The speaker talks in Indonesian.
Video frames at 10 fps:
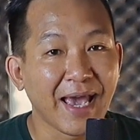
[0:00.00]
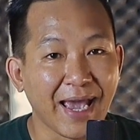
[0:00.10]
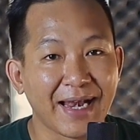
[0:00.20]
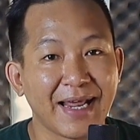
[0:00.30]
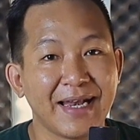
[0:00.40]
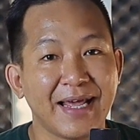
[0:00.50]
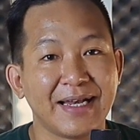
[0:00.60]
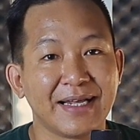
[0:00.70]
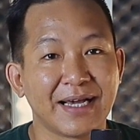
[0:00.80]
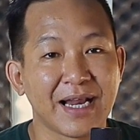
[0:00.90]
enak tidak
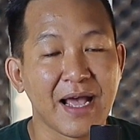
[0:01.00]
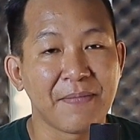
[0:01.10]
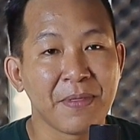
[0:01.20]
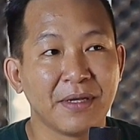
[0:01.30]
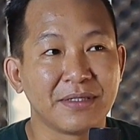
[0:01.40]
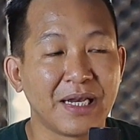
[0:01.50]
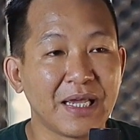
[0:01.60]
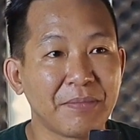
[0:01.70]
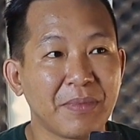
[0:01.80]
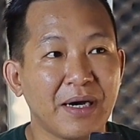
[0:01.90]
didengarnya
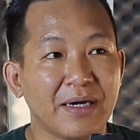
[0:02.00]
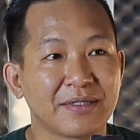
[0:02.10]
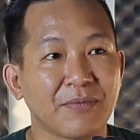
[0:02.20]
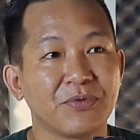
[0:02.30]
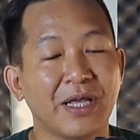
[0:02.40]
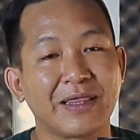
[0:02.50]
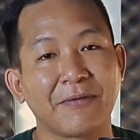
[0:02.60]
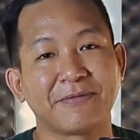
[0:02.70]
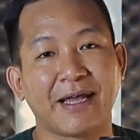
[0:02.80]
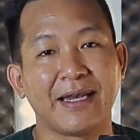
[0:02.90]
jadi uh, saya punya
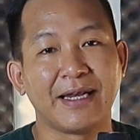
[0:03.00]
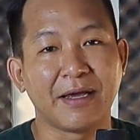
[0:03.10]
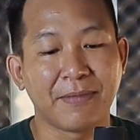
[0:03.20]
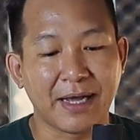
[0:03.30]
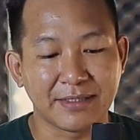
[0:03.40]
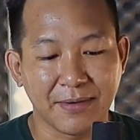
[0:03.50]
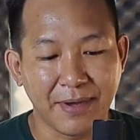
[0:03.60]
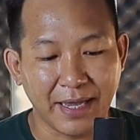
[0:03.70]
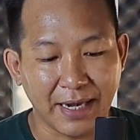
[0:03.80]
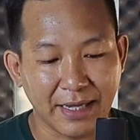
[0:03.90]
tips kali ini yang bakal saya
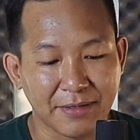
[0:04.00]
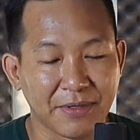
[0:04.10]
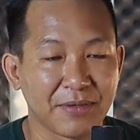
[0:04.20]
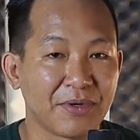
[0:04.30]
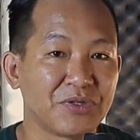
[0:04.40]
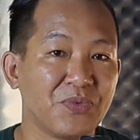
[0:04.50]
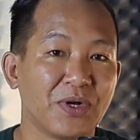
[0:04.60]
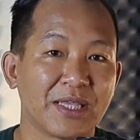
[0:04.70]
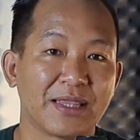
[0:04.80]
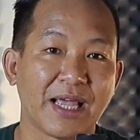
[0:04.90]
bagikan ke teman-teman
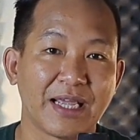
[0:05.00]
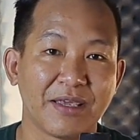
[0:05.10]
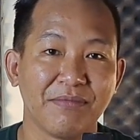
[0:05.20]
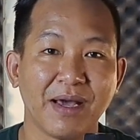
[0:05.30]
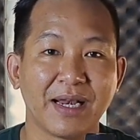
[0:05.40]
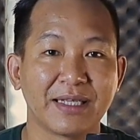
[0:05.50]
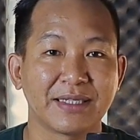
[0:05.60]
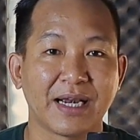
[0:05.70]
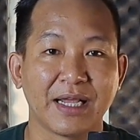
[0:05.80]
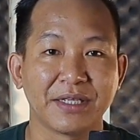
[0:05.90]
semua tentang gimana
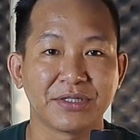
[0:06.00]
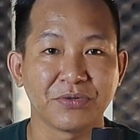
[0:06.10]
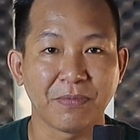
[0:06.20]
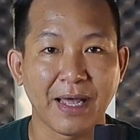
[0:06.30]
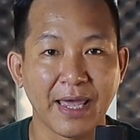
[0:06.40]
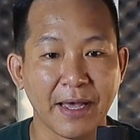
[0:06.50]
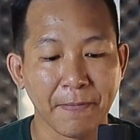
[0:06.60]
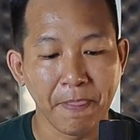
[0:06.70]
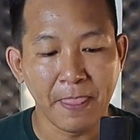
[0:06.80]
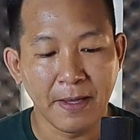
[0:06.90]
caranya
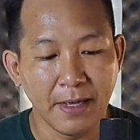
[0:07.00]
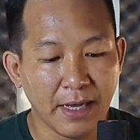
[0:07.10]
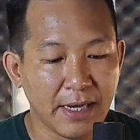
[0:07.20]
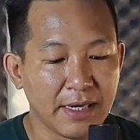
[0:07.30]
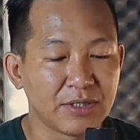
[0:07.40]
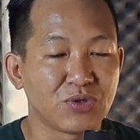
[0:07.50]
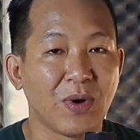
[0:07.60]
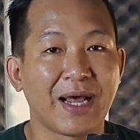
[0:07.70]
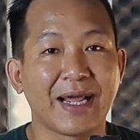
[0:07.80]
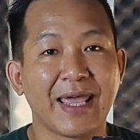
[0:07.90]
supaya uh,
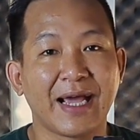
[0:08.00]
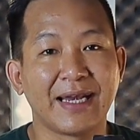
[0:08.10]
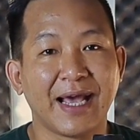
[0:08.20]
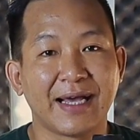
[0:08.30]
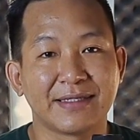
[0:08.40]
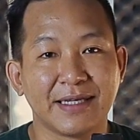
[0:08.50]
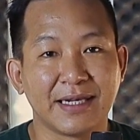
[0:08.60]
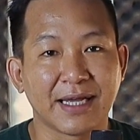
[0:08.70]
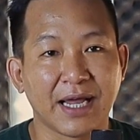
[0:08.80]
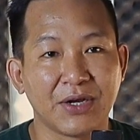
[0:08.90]
suara yang
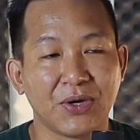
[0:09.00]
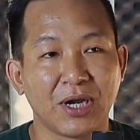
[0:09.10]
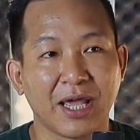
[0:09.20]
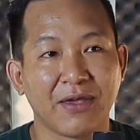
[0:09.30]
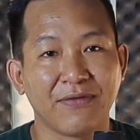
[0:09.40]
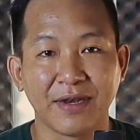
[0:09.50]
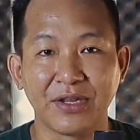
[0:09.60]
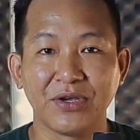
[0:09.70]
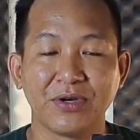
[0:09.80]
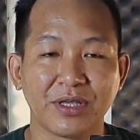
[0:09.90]
dihasilkan oleh
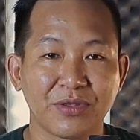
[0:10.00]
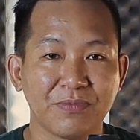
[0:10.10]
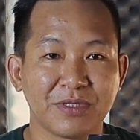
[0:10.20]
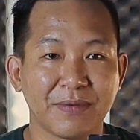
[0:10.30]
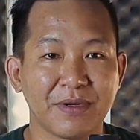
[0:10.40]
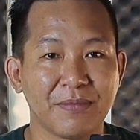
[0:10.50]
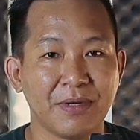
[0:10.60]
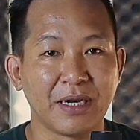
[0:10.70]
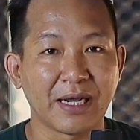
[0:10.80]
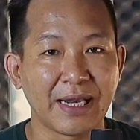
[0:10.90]
video itu bisa
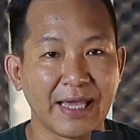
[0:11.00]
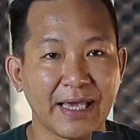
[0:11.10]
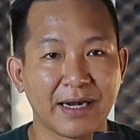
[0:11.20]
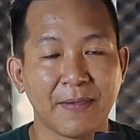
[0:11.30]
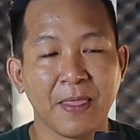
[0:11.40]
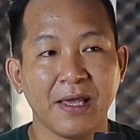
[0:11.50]
benar-benar clear